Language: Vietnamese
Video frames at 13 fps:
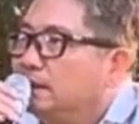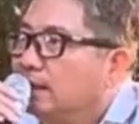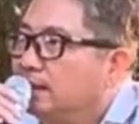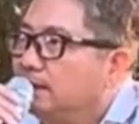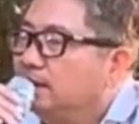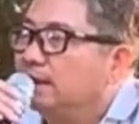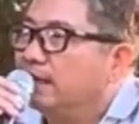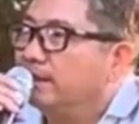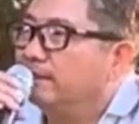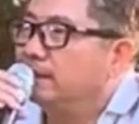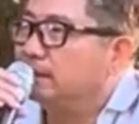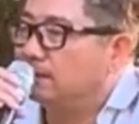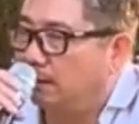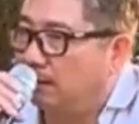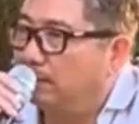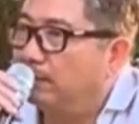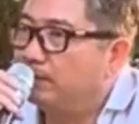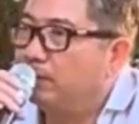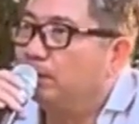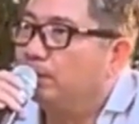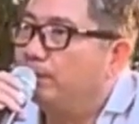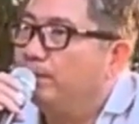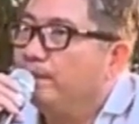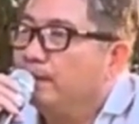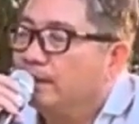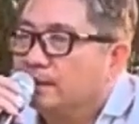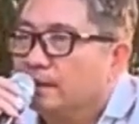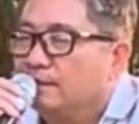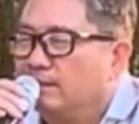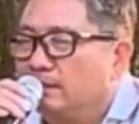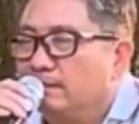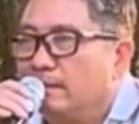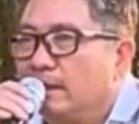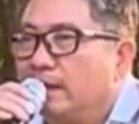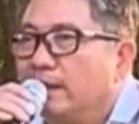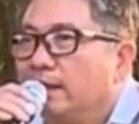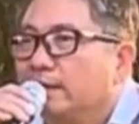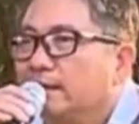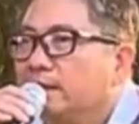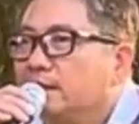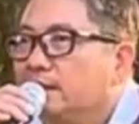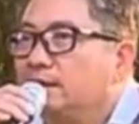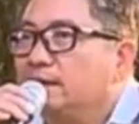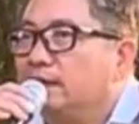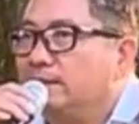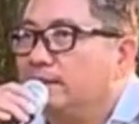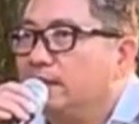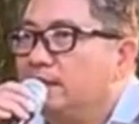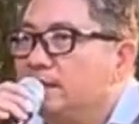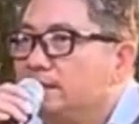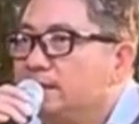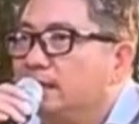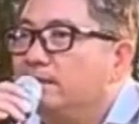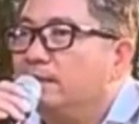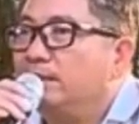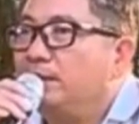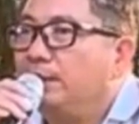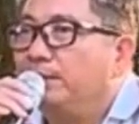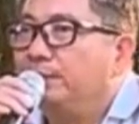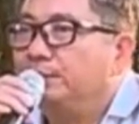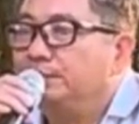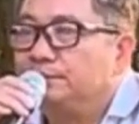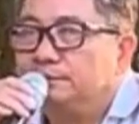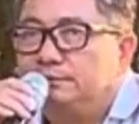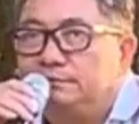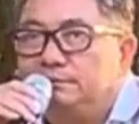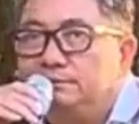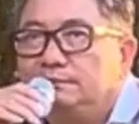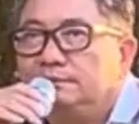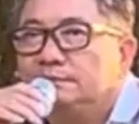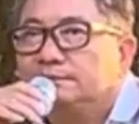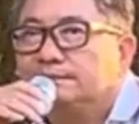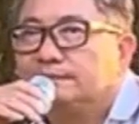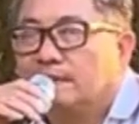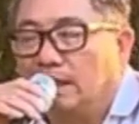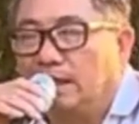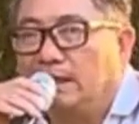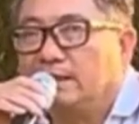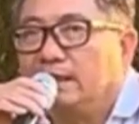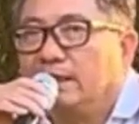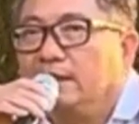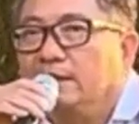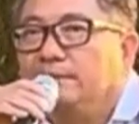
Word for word: ở dưới này mình khổ bao nhiêu thì mình mang cái kinh nghiệm đó về trển bao nhiêu đó là vậy